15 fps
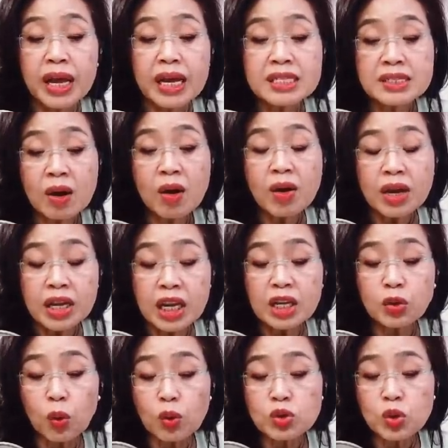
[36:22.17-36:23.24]
해서
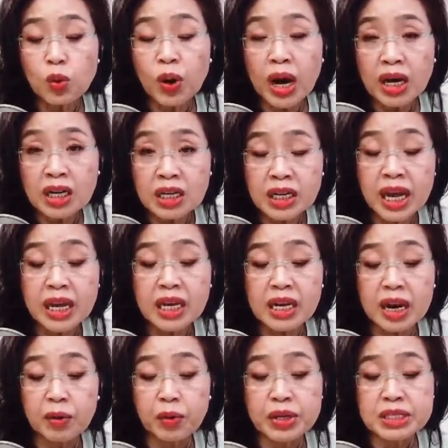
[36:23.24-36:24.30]
이 노조가 그
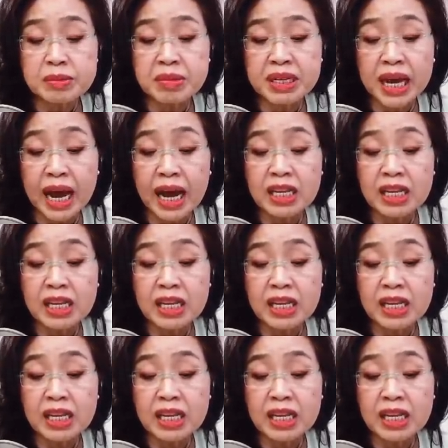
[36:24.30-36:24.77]
얘기를 하고 있습니다.